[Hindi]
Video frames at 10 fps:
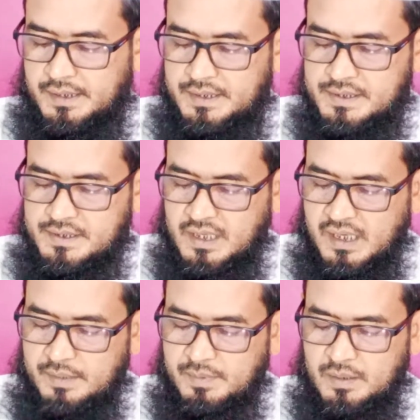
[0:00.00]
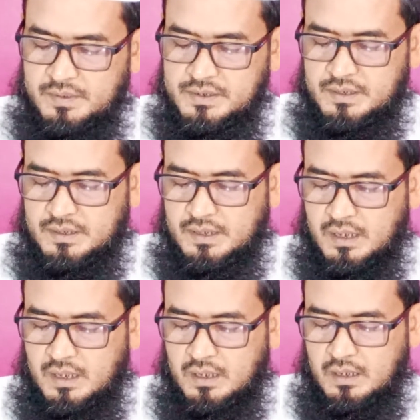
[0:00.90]
कि सालबा वसीता
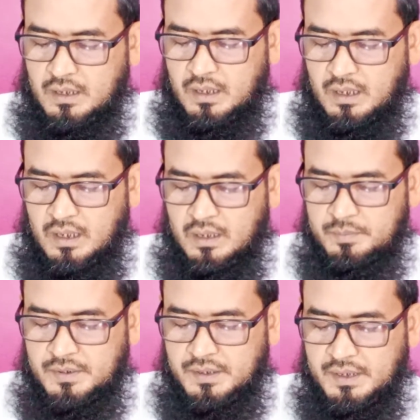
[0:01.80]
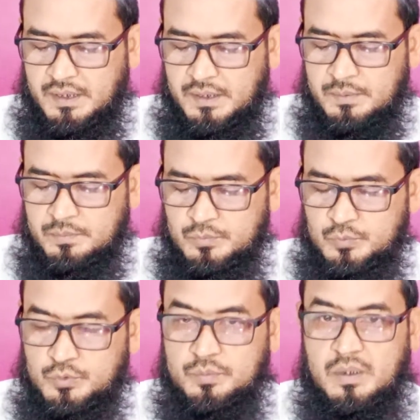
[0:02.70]
आम है
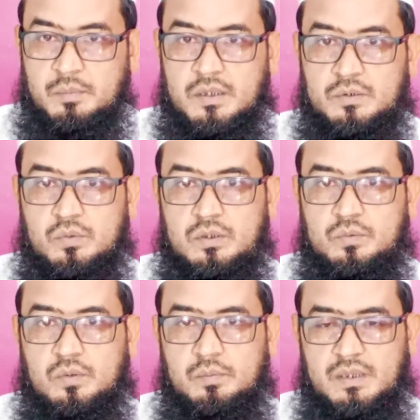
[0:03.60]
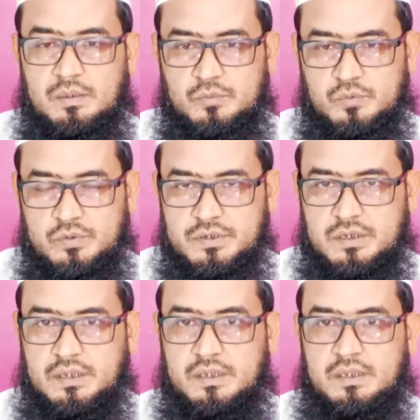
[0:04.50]
मूजबा मादुलतुल महमूल
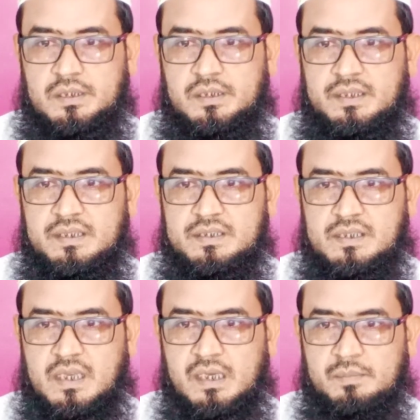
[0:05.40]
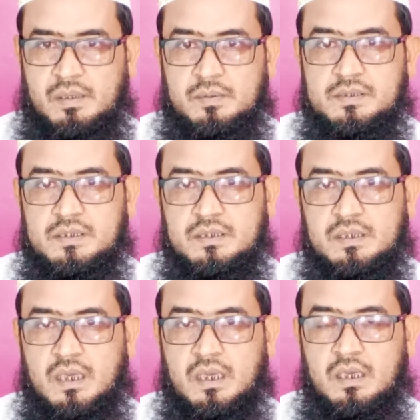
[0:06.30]
से यानी सालबा
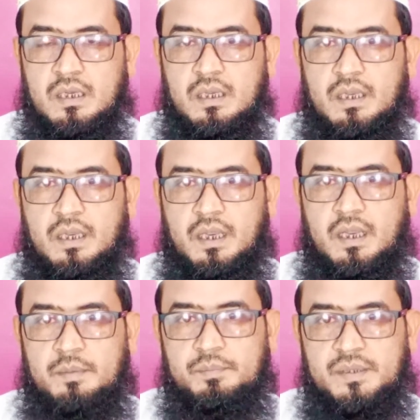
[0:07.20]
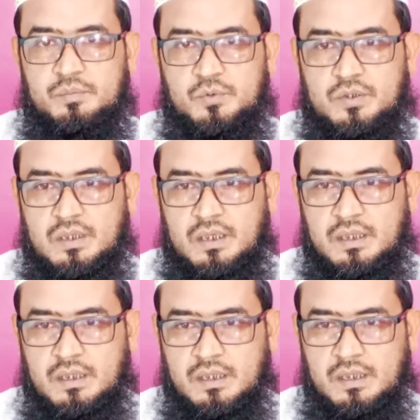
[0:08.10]
वसीता आम में
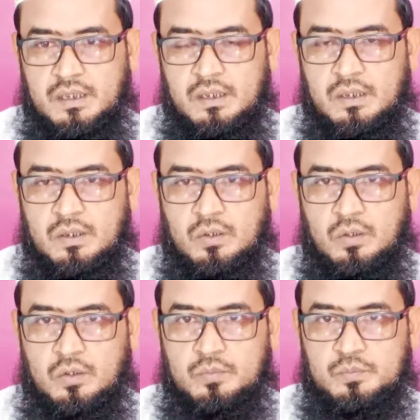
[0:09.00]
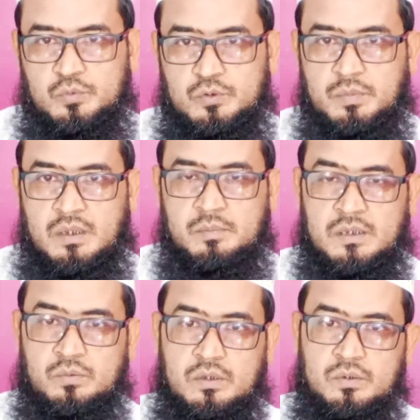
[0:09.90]
मुतलक है और मूजबा
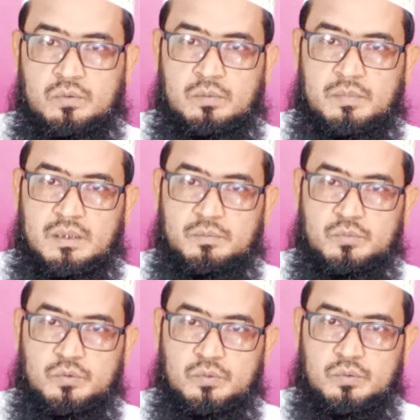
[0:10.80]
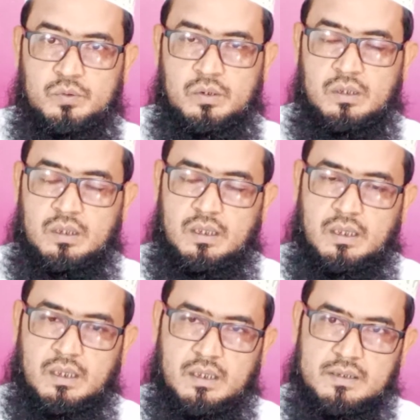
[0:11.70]
मादुलतुल महमूल
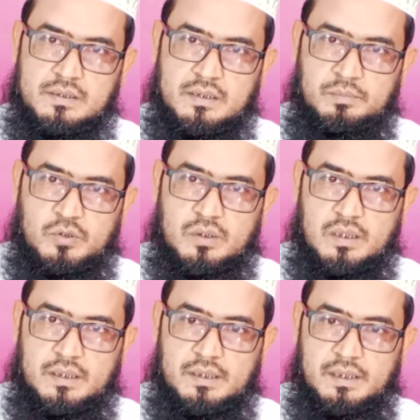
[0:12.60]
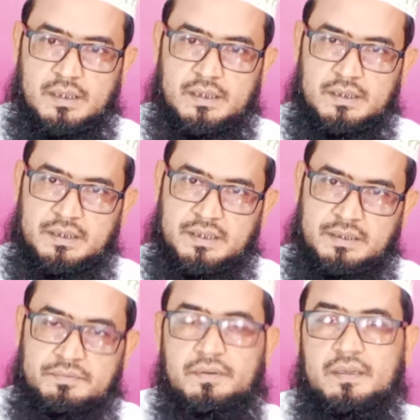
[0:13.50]
अखस से मुतलक है
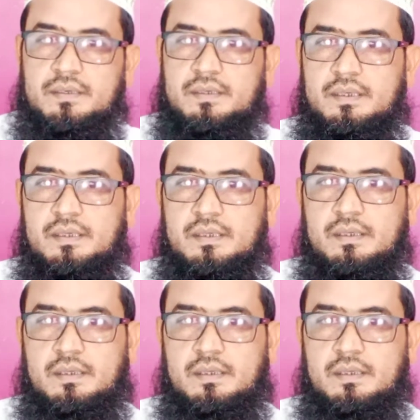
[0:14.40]
ये फ़र्क है